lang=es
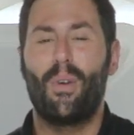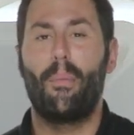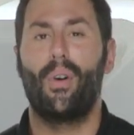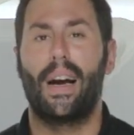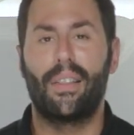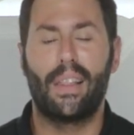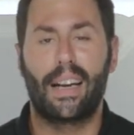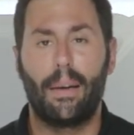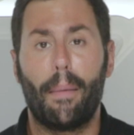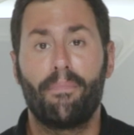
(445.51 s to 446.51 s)
un buen pulgar hacia
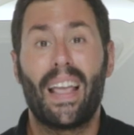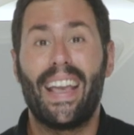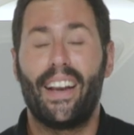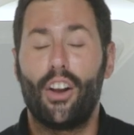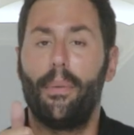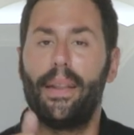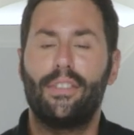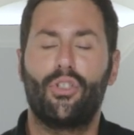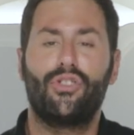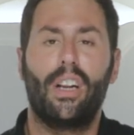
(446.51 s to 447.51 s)
arriba y no
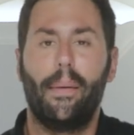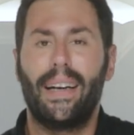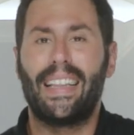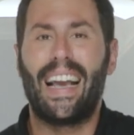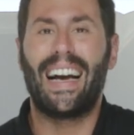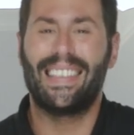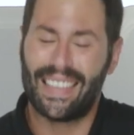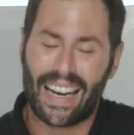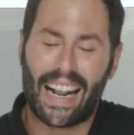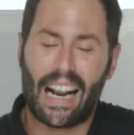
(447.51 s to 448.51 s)
olvides suscribirte a
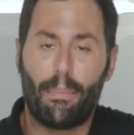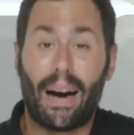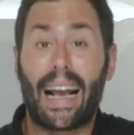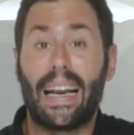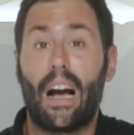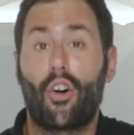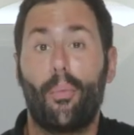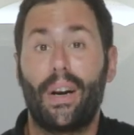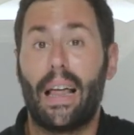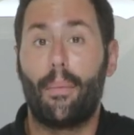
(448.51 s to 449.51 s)
este canal para que la
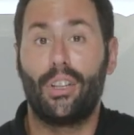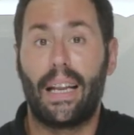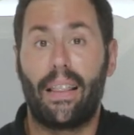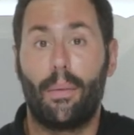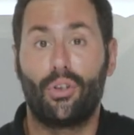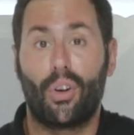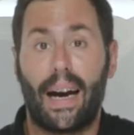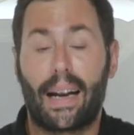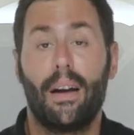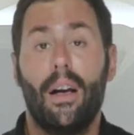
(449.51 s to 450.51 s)
comunidad motera de
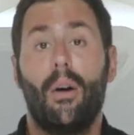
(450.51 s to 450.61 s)
Motocar